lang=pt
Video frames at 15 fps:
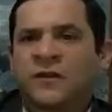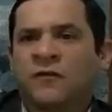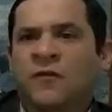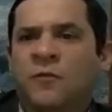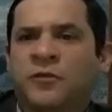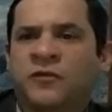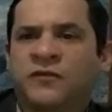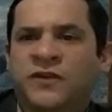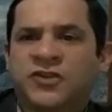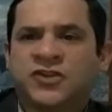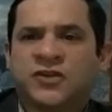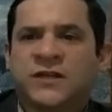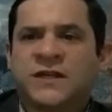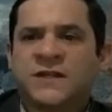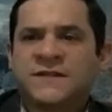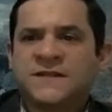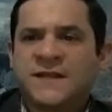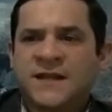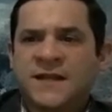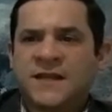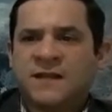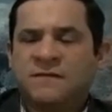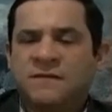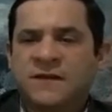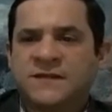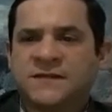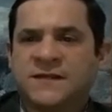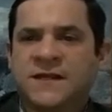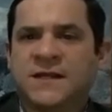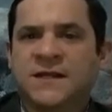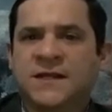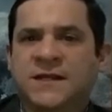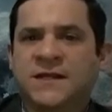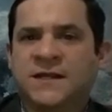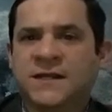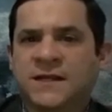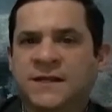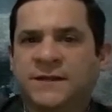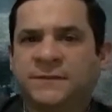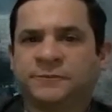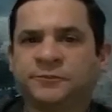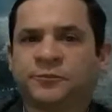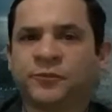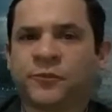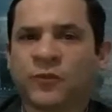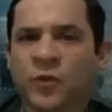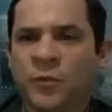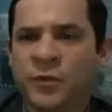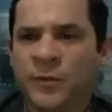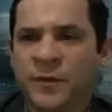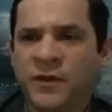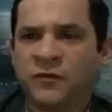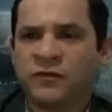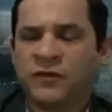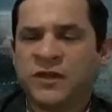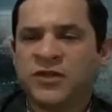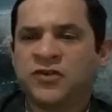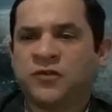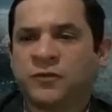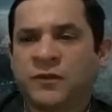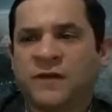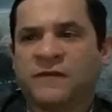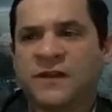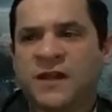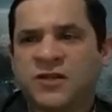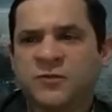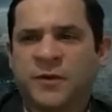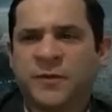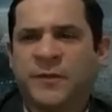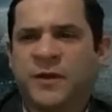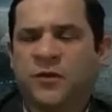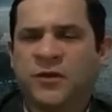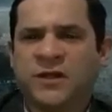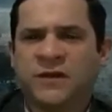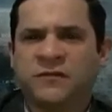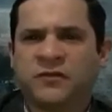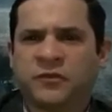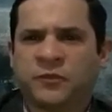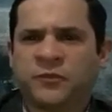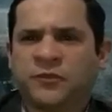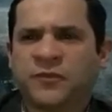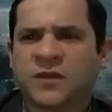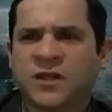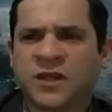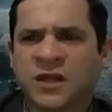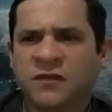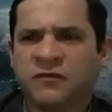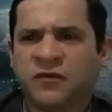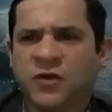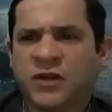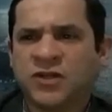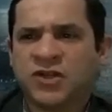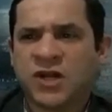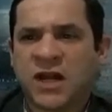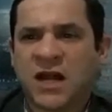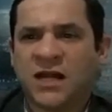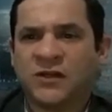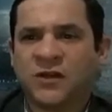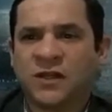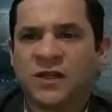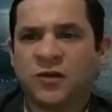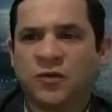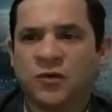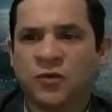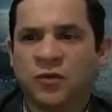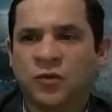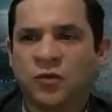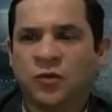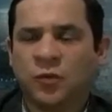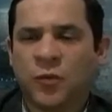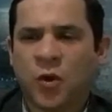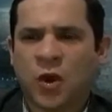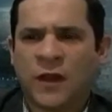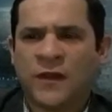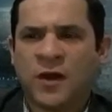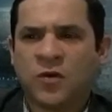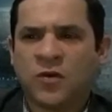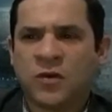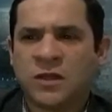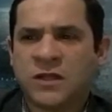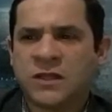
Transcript: vamos pro vídeo. Esse daqui vai ser o primeiro vídeo, na verdade o primeiro livro, que foi indicado aqui no, no meu canal.